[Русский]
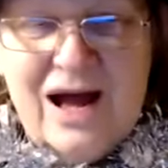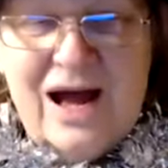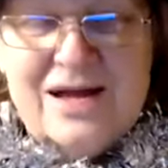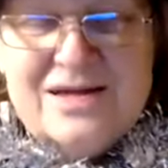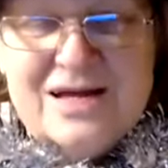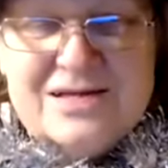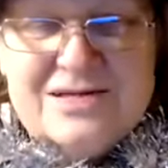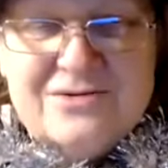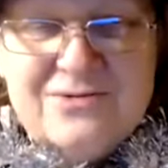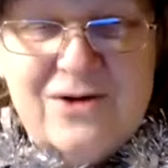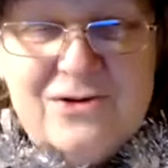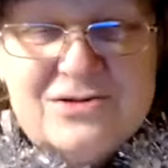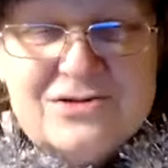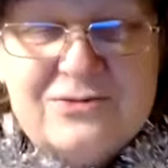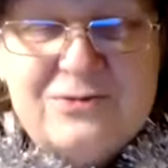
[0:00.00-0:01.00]
Они
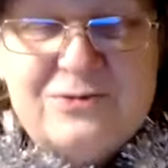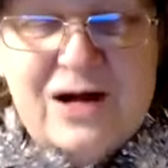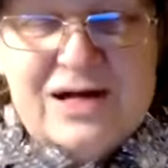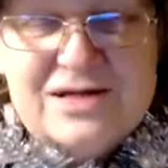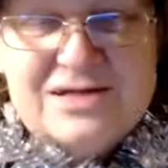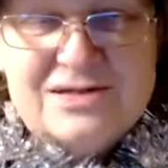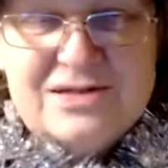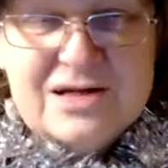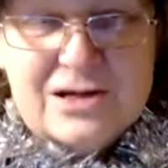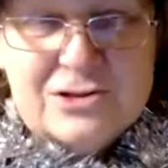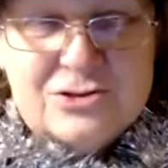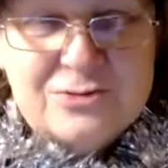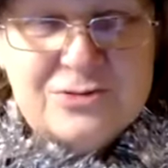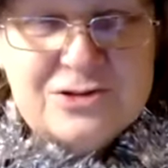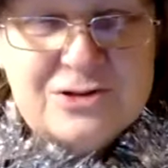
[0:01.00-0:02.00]
одеваются в пародийные
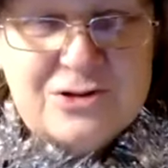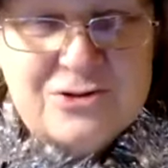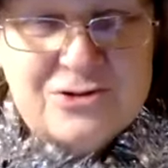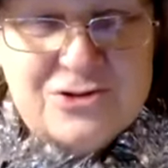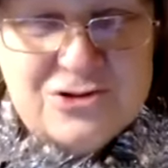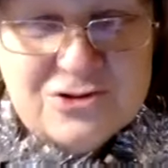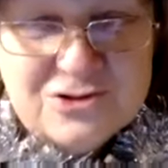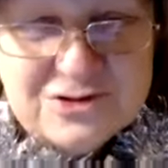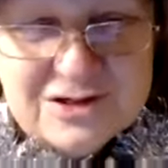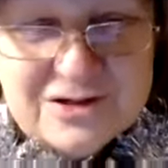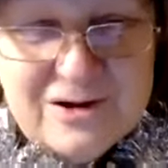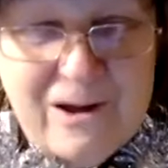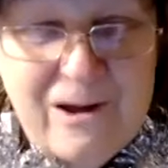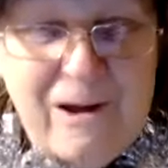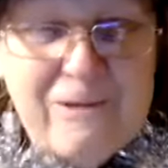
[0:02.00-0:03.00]
костюмы
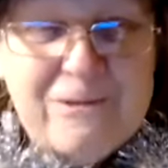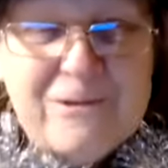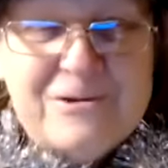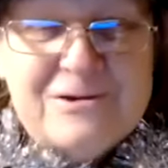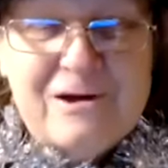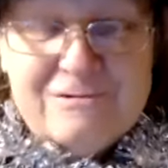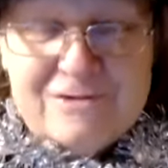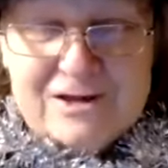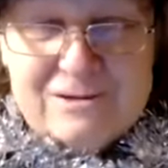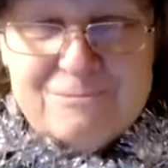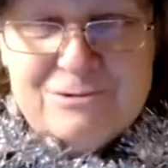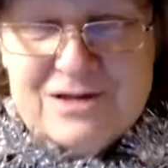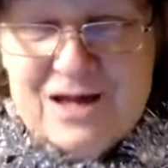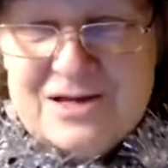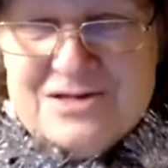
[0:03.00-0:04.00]
заключенных. То есть
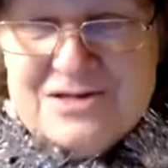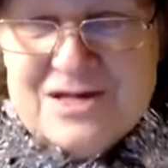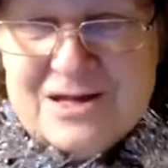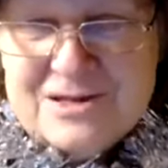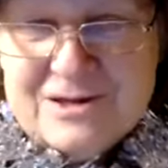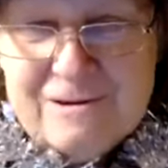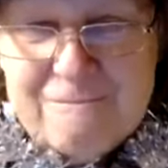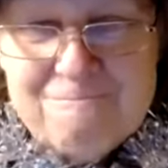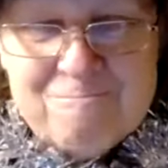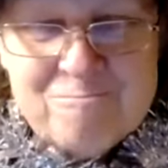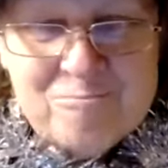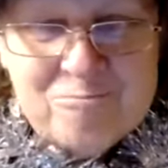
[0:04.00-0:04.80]
такие полосатые